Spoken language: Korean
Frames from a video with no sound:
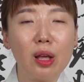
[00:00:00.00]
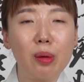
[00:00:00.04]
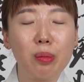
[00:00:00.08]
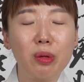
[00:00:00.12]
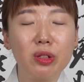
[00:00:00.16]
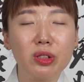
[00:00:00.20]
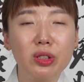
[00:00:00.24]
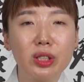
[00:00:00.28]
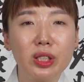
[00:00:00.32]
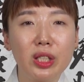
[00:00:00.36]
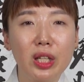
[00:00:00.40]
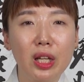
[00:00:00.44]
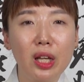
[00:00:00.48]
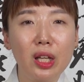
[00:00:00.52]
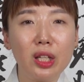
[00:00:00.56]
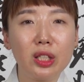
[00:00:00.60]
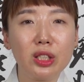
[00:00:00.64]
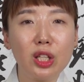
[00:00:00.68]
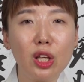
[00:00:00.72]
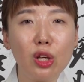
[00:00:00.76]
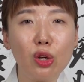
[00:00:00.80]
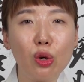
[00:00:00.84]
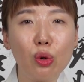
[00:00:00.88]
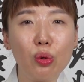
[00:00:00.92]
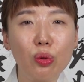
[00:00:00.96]
네 번째,
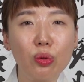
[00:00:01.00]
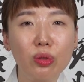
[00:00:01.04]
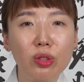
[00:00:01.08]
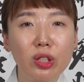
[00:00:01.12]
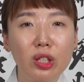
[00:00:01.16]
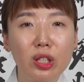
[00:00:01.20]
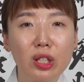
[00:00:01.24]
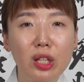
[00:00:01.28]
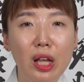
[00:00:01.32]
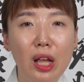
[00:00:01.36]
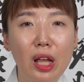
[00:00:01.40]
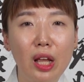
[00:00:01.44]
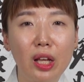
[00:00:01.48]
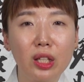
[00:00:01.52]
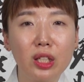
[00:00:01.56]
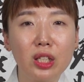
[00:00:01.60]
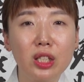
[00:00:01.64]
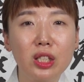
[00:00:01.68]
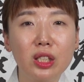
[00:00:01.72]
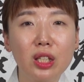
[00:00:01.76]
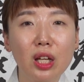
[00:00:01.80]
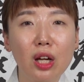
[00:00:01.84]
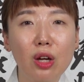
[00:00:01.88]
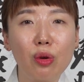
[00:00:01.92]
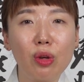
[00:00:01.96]
새로운 기회,
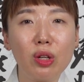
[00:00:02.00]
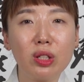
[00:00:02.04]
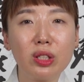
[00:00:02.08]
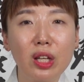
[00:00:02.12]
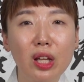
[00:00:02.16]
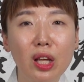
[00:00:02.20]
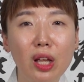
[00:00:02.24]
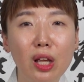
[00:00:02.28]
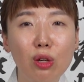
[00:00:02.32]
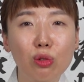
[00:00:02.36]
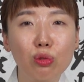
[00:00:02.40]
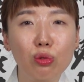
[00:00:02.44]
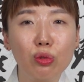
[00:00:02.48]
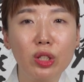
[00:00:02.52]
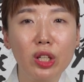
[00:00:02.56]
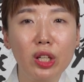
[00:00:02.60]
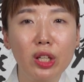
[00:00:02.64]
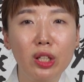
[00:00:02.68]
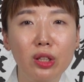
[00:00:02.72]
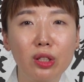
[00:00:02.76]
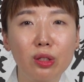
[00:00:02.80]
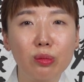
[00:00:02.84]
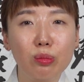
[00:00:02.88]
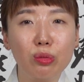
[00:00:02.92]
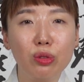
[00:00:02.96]
기사회생의 운이
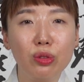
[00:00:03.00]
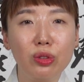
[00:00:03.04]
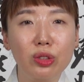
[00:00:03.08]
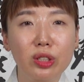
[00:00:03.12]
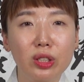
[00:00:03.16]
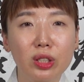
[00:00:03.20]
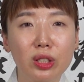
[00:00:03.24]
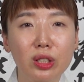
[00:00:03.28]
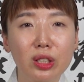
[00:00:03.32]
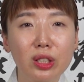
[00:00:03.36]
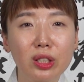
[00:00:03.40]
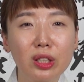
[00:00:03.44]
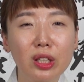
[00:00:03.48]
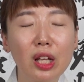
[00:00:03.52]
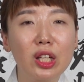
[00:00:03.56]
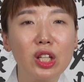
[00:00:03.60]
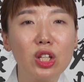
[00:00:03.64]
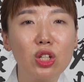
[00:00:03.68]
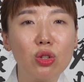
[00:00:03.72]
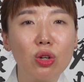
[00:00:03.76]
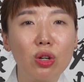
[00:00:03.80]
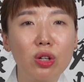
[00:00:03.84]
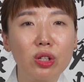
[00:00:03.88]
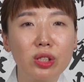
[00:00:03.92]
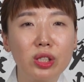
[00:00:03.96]
있는 분들은
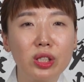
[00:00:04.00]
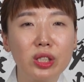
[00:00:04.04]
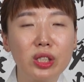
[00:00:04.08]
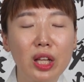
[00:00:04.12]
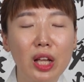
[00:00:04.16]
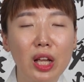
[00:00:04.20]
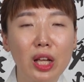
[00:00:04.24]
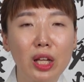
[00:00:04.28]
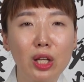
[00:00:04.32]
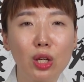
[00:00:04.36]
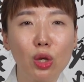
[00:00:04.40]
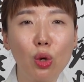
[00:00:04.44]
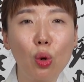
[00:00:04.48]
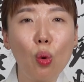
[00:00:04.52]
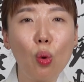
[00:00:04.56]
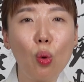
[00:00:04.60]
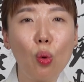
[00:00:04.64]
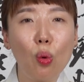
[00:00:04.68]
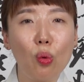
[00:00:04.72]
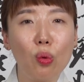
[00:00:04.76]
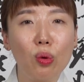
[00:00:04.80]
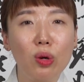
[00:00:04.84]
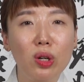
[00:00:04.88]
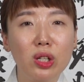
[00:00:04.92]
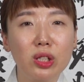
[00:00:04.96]
1월생,
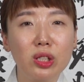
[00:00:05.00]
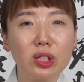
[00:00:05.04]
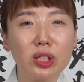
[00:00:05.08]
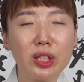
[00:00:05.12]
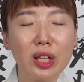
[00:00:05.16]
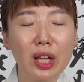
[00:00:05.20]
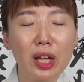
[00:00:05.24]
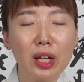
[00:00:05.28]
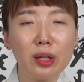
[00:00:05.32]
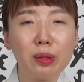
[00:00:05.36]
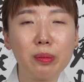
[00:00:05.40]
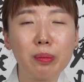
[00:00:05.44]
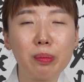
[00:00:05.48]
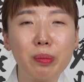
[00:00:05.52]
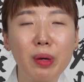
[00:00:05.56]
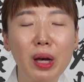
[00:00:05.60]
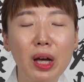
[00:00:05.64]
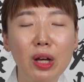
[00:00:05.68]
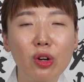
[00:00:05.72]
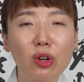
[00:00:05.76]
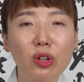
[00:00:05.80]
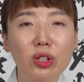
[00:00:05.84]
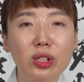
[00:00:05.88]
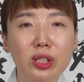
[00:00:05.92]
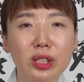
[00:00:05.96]
5월생,
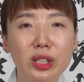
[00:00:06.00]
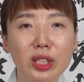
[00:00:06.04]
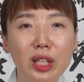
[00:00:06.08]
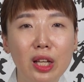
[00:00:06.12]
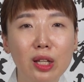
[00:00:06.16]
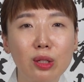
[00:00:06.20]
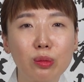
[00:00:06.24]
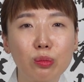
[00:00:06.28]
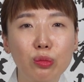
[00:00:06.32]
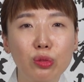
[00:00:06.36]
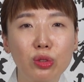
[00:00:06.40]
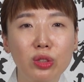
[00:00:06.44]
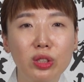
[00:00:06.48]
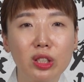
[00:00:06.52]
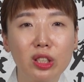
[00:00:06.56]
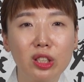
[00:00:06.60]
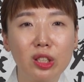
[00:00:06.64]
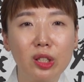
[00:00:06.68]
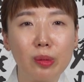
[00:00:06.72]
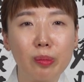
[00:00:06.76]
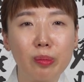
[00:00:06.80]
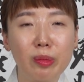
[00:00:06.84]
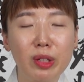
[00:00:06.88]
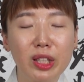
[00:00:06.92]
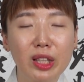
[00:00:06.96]
8월생
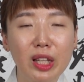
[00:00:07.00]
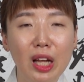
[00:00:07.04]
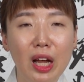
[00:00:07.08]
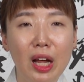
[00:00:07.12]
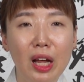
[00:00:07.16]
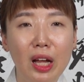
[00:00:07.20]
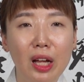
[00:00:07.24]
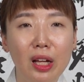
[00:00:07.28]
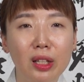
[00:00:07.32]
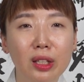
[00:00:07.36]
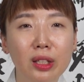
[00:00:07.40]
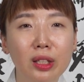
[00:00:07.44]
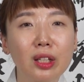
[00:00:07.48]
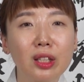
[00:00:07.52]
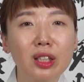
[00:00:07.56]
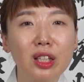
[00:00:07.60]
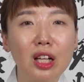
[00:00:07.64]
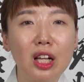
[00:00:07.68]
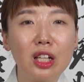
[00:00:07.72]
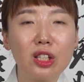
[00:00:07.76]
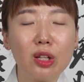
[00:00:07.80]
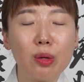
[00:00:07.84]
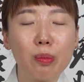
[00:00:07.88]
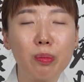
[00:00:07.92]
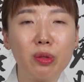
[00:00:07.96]
분들입니다.
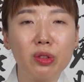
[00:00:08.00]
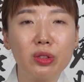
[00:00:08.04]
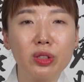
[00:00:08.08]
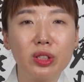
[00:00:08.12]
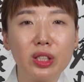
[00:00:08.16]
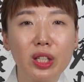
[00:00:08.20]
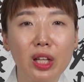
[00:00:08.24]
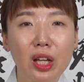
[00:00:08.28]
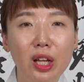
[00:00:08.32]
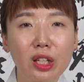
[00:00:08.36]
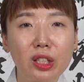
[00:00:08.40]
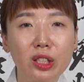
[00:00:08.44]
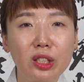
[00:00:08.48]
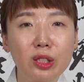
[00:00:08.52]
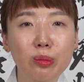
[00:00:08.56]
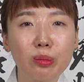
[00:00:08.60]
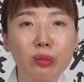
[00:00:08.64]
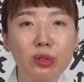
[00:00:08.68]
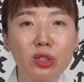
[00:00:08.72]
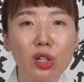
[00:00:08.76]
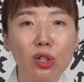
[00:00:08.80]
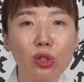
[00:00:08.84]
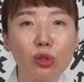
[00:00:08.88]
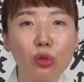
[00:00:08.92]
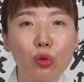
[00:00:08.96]
다섯 번째,
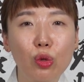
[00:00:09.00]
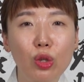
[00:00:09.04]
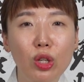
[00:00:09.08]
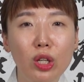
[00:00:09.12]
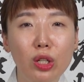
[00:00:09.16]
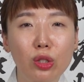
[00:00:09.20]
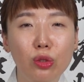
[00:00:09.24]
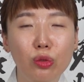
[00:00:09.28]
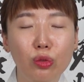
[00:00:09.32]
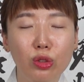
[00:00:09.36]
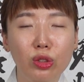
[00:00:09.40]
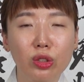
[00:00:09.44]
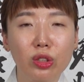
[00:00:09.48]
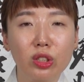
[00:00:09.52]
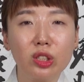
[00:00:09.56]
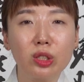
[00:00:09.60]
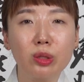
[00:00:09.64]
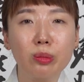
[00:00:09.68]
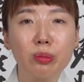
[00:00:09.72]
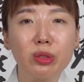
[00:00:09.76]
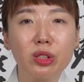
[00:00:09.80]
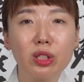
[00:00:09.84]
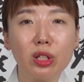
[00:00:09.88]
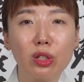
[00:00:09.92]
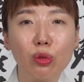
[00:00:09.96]
금전귀인운,
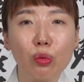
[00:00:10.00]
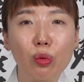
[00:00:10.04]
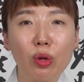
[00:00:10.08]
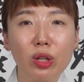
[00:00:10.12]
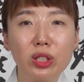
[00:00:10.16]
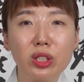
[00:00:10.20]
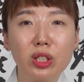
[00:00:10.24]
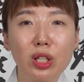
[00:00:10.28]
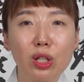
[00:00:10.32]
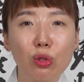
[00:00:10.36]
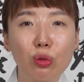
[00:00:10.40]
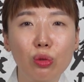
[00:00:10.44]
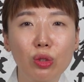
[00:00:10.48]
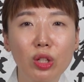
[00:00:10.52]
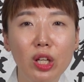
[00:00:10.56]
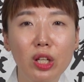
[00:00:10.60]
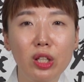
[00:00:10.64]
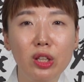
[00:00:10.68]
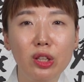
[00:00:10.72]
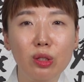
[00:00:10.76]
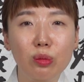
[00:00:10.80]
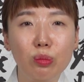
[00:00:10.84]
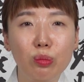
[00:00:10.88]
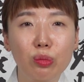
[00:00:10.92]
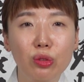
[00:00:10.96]
금전횡재운이
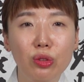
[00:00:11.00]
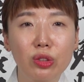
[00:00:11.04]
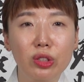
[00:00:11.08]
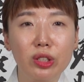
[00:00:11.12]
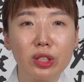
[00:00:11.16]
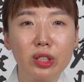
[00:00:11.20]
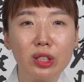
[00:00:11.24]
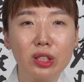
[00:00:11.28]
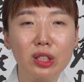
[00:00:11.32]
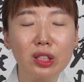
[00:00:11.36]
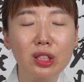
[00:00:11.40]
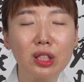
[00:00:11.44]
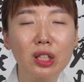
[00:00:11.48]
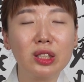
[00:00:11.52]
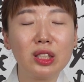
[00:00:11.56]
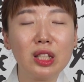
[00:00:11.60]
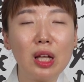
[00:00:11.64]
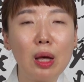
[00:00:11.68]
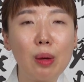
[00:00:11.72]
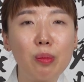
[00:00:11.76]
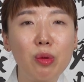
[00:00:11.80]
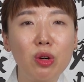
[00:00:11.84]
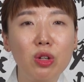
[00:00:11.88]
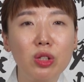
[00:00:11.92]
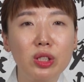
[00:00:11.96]
있는 분들은
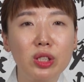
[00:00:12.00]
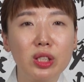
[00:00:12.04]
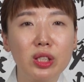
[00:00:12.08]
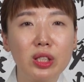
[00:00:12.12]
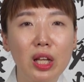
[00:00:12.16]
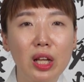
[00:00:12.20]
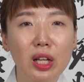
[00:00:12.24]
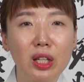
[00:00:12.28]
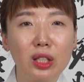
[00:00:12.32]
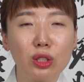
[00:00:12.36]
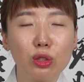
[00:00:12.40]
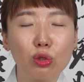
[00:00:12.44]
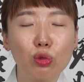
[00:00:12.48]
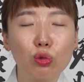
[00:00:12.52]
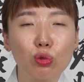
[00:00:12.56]
3월생,